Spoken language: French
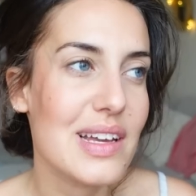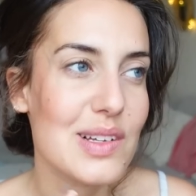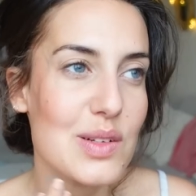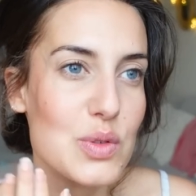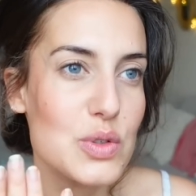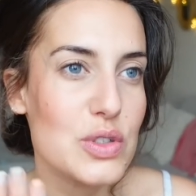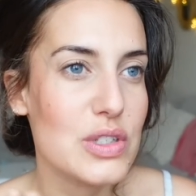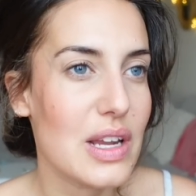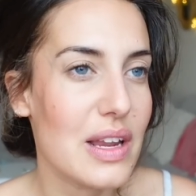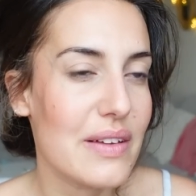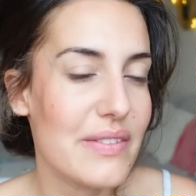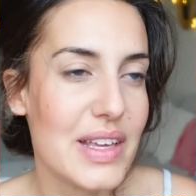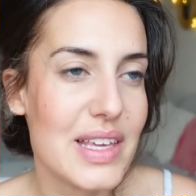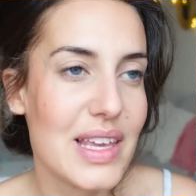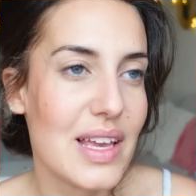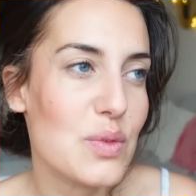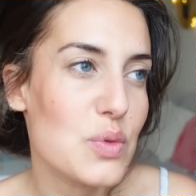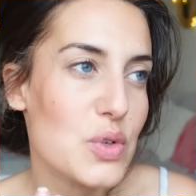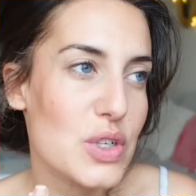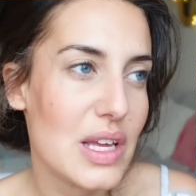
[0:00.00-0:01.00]
un, rouge,
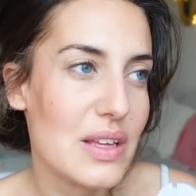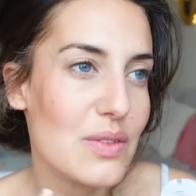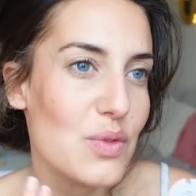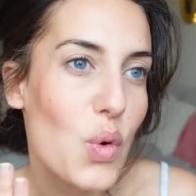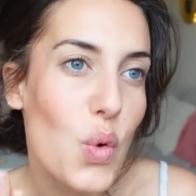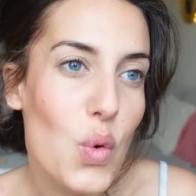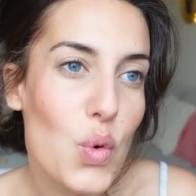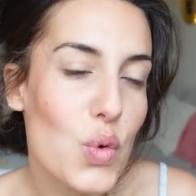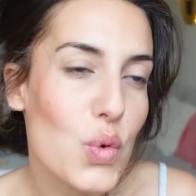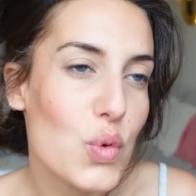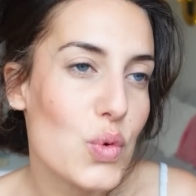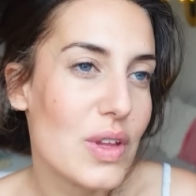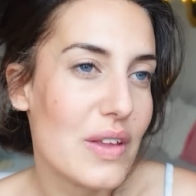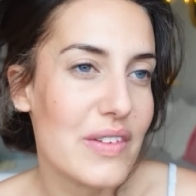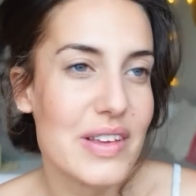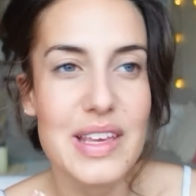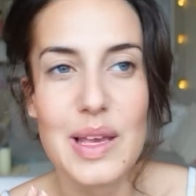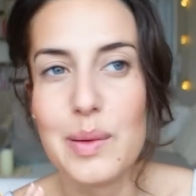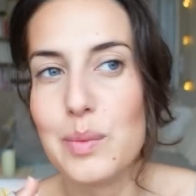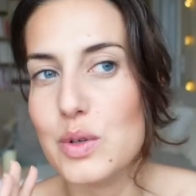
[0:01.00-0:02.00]
avec un rouge à lèvres rose,
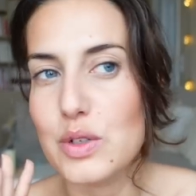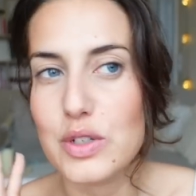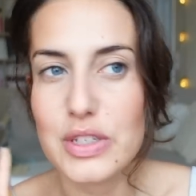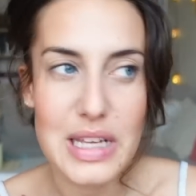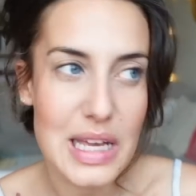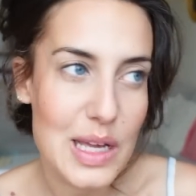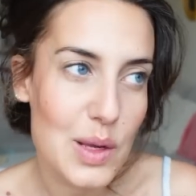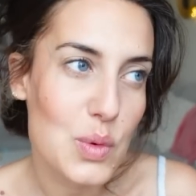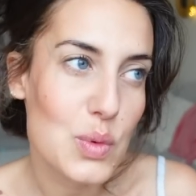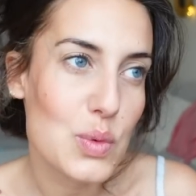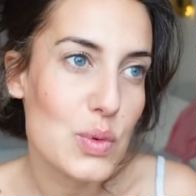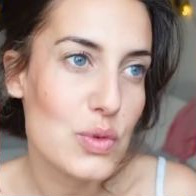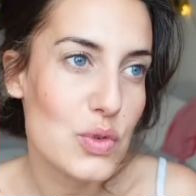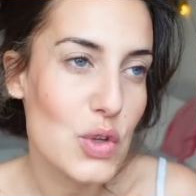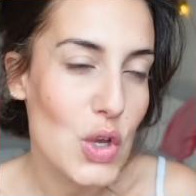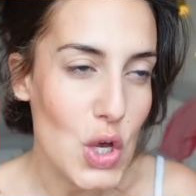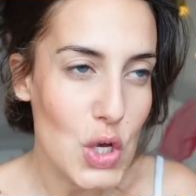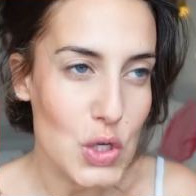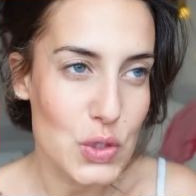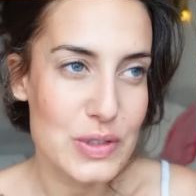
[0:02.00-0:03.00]
avec un blush très rose.